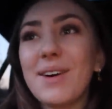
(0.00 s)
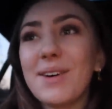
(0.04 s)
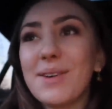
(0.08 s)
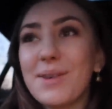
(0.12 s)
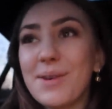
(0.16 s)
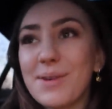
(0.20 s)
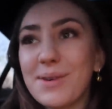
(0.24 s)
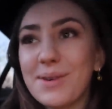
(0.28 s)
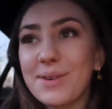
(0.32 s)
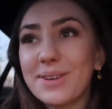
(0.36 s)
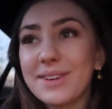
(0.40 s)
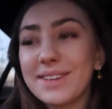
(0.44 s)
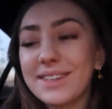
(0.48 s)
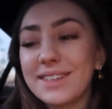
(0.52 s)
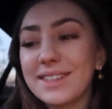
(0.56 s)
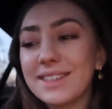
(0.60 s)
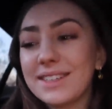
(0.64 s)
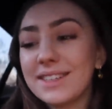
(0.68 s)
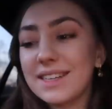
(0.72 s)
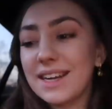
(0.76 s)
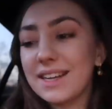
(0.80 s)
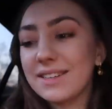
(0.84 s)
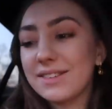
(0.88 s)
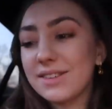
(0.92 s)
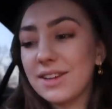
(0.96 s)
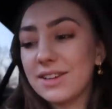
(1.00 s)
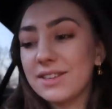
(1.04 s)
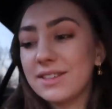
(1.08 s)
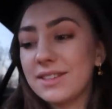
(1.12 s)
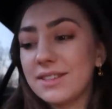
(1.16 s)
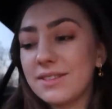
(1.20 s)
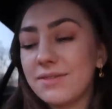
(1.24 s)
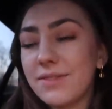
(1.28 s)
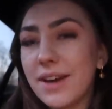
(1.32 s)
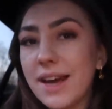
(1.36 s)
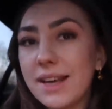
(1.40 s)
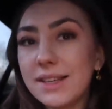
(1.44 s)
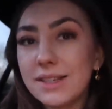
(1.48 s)
Und
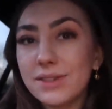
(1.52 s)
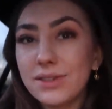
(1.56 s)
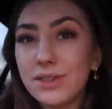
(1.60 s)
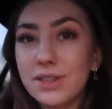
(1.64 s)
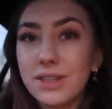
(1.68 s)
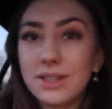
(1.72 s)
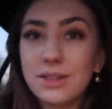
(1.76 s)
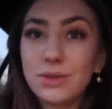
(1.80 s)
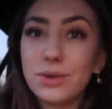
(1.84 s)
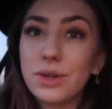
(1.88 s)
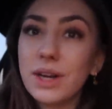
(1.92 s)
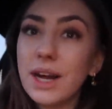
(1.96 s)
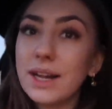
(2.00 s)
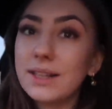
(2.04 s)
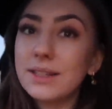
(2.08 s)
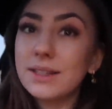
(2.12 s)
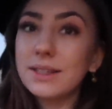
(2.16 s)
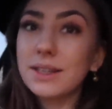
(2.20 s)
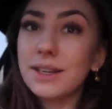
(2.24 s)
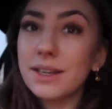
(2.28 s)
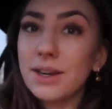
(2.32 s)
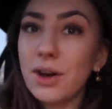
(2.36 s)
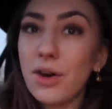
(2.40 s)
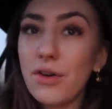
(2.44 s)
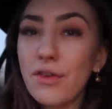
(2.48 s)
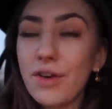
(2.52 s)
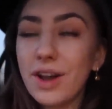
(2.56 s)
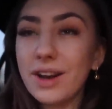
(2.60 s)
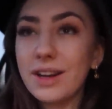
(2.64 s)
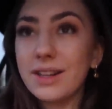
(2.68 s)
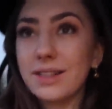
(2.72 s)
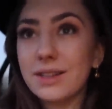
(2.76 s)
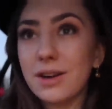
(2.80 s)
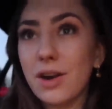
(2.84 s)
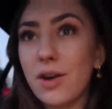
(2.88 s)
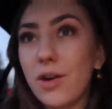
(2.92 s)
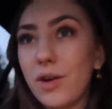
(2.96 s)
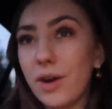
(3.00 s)
ansonsten weiß ich noch nicht so ganz genau, wann
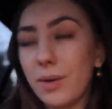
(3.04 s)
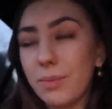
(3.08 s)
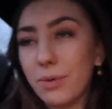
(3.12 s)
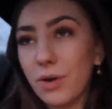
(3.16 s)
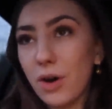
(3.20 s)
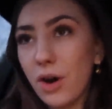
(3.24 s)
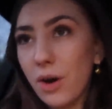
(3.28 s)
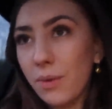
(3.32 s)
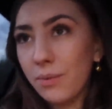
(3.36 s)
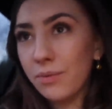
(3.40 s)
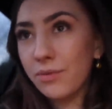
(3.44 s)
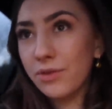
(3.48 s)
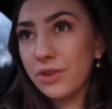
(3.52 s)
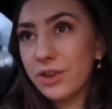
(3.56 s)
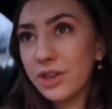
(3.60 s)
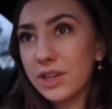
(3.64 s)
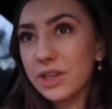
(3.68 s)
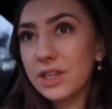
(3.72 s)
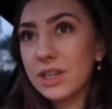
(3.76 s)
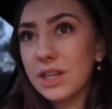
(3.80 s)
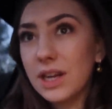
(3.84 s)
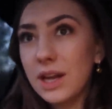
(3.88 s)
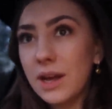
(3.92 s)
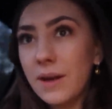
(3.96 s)
das Glow-Up kommen wird.